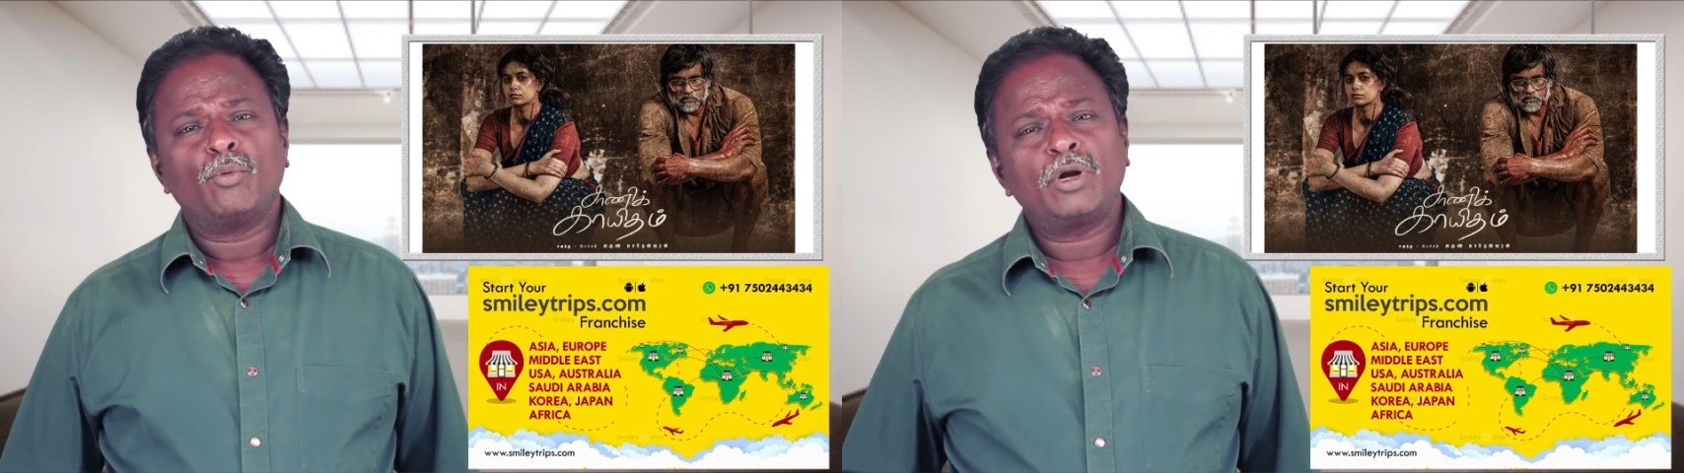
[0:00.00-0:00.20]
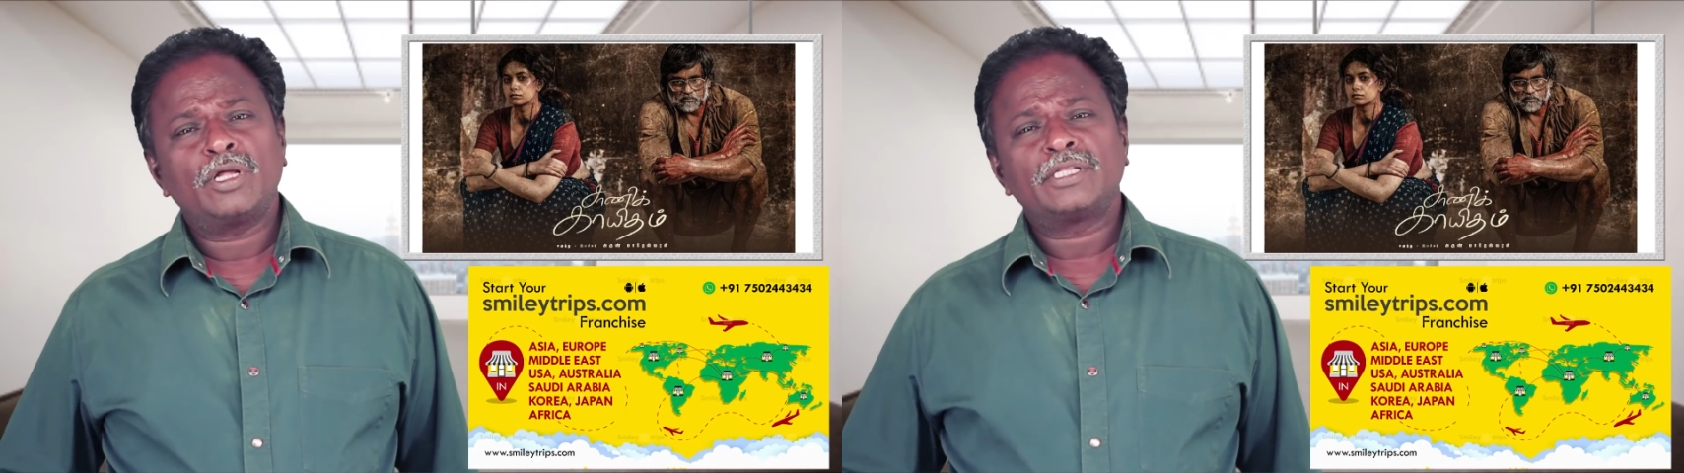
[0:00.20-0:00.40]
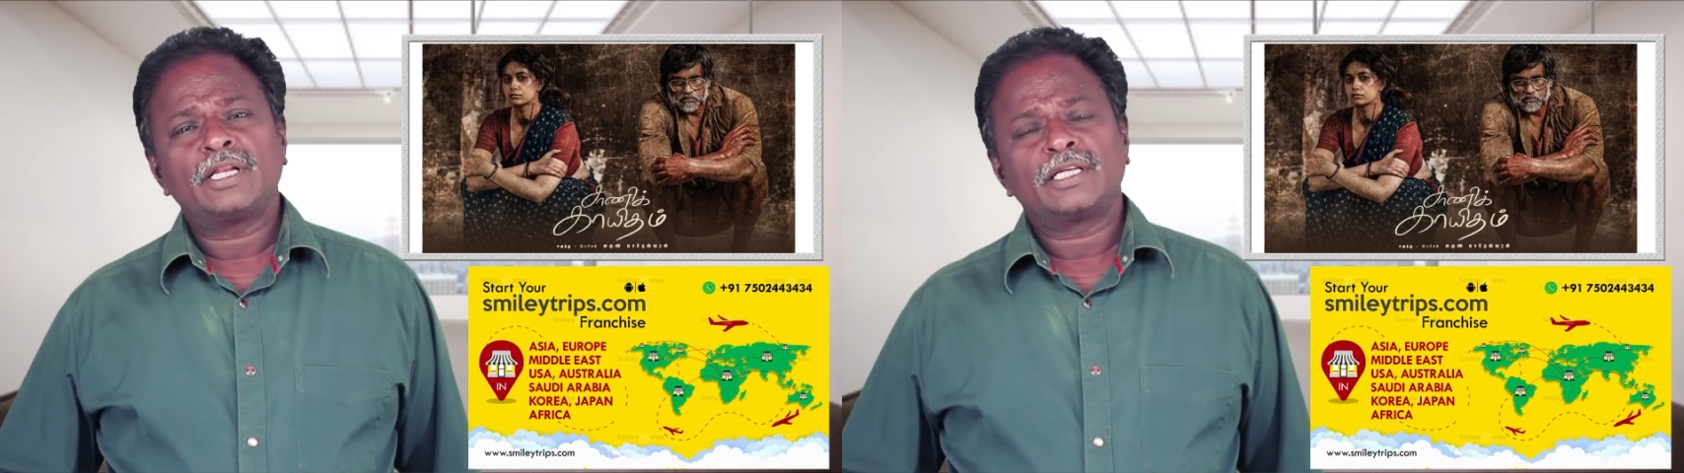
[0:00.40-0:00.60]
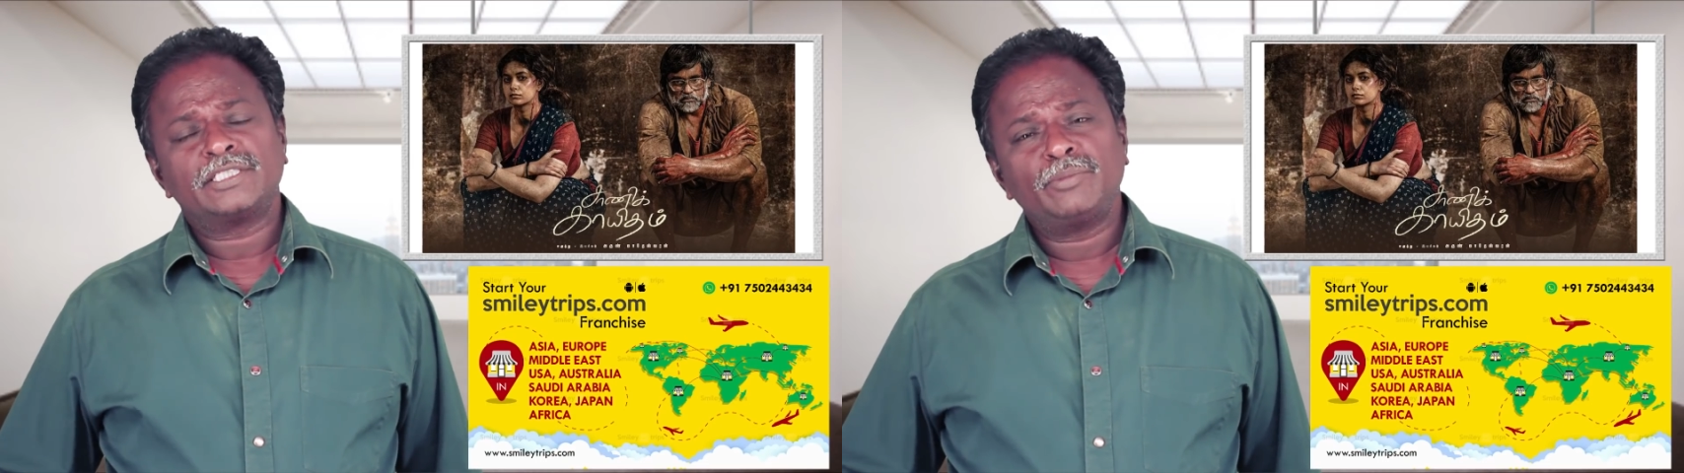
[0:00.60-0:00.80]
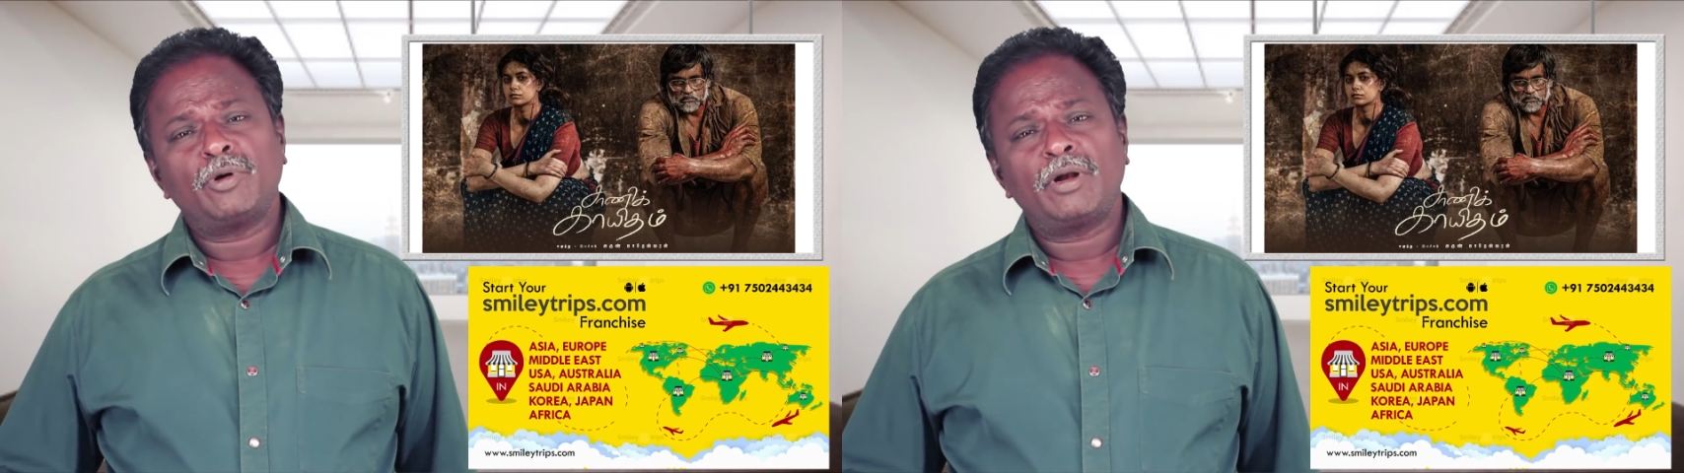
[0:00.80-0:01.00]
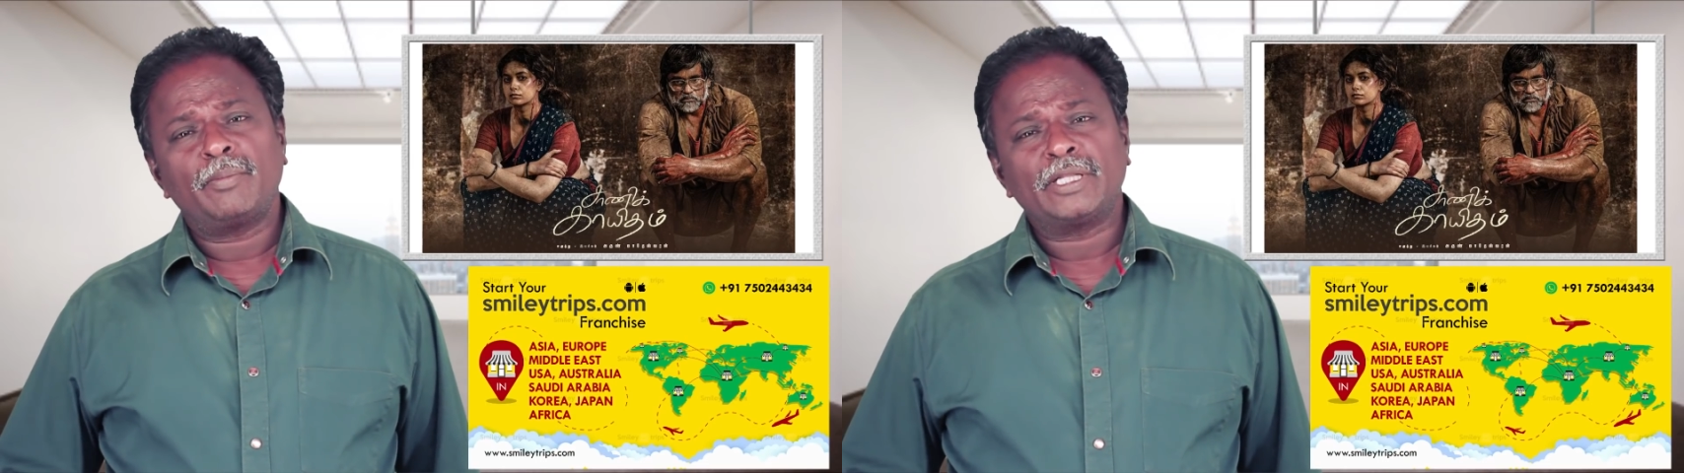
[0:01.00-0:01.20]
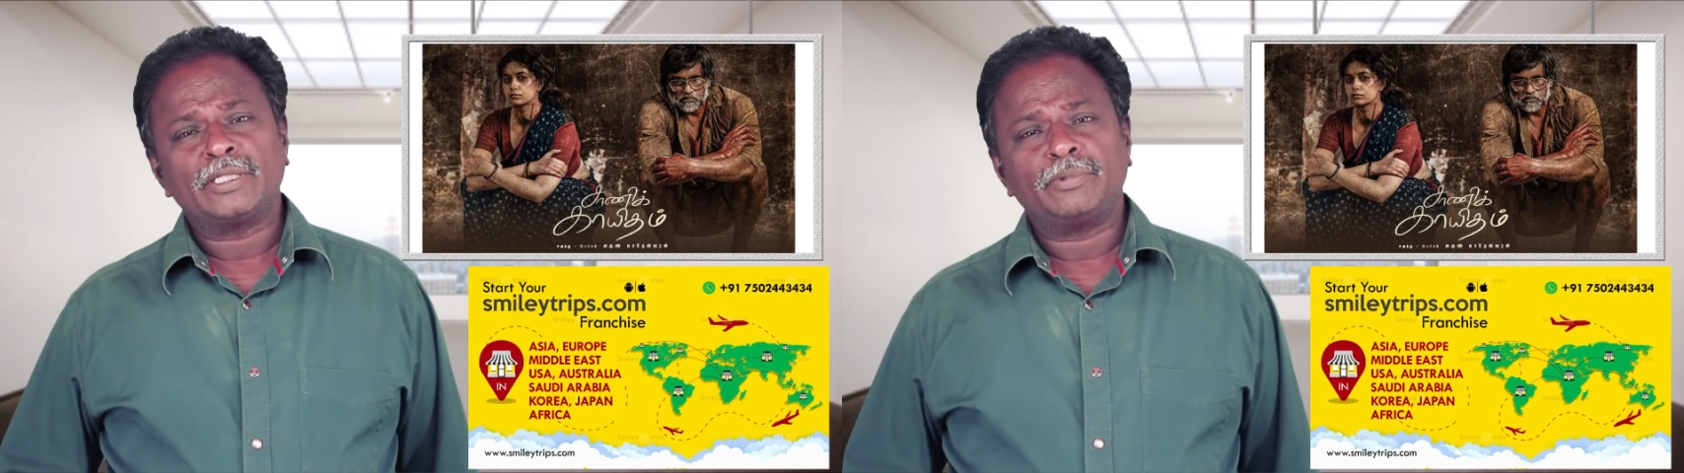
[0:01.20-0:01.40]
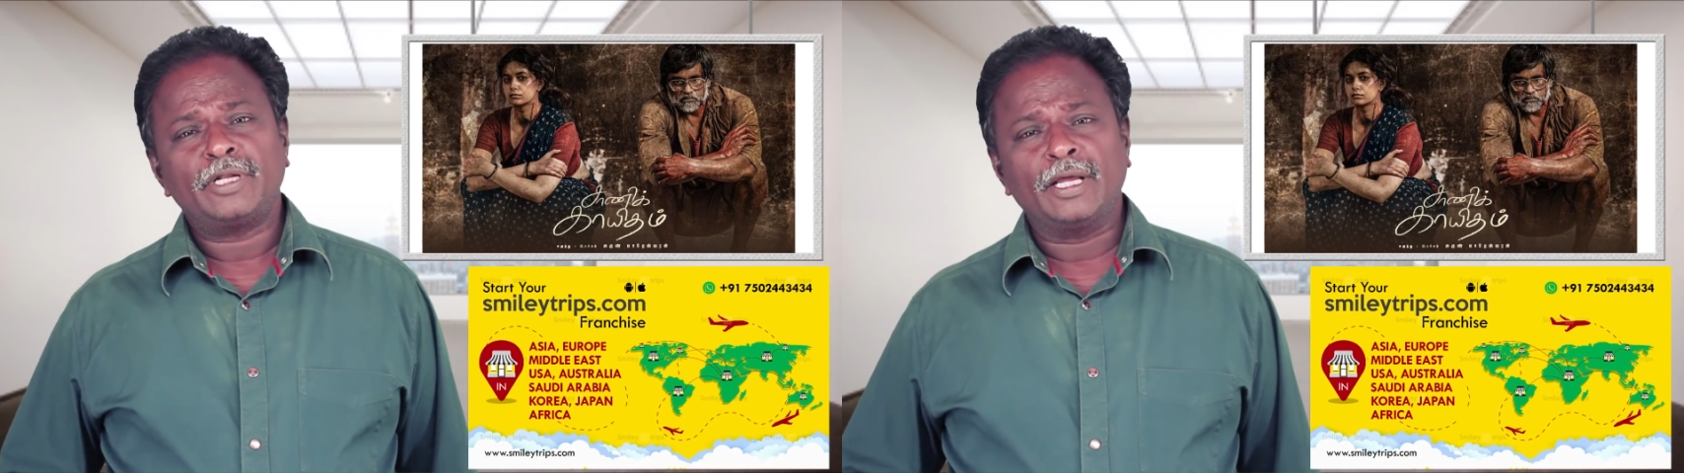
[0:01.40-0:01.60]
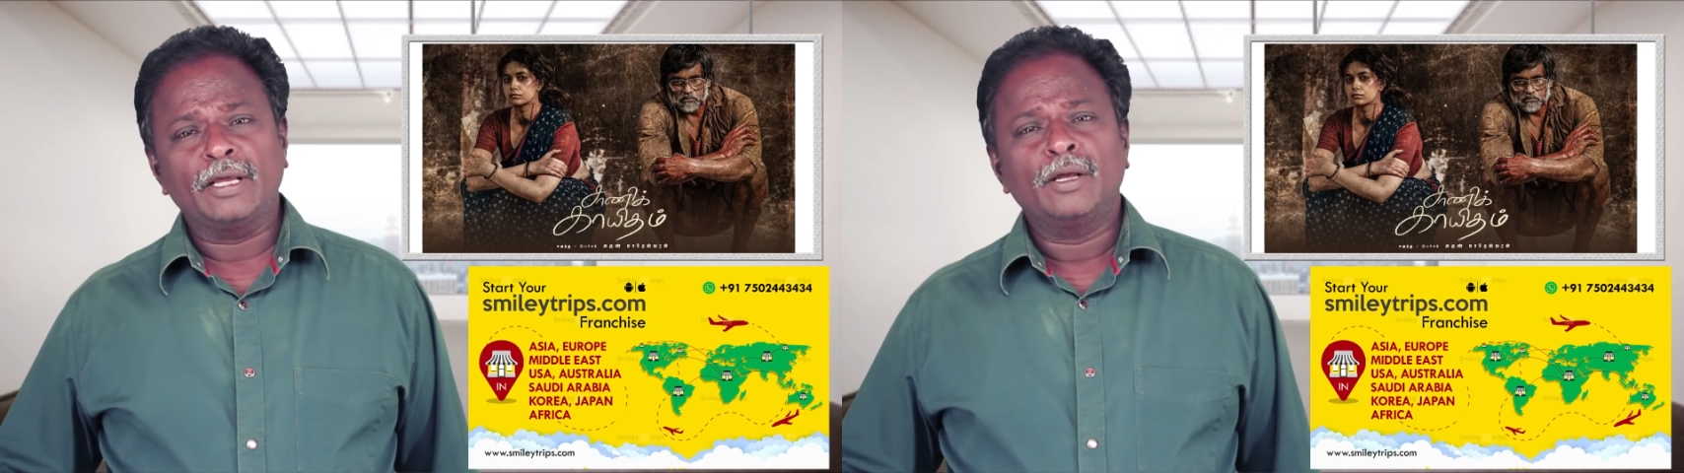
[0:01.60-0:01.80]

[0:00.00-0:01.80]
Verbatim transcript: உலகத்தில் இருக்க சினிமாவெல்லாம் பார்த்துவிட்டு